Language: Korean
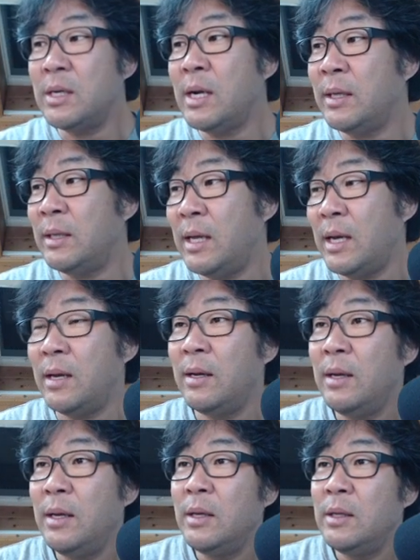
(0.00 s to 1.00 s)
아닌데,
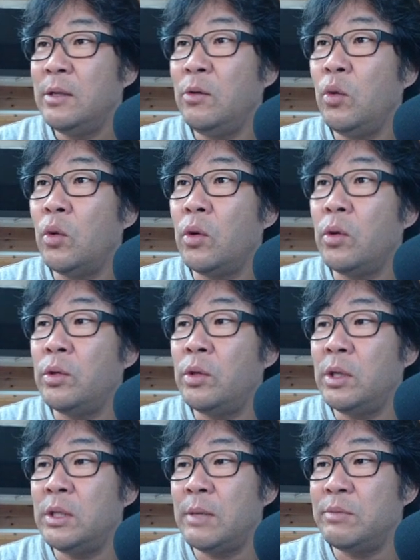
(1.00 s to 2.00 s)
이런
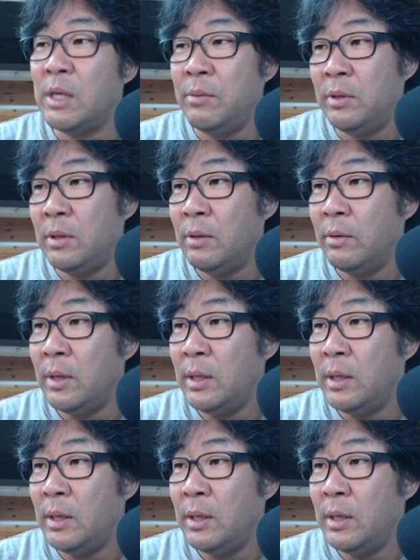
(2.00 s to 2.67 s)
것들이 참 재밌더라고요.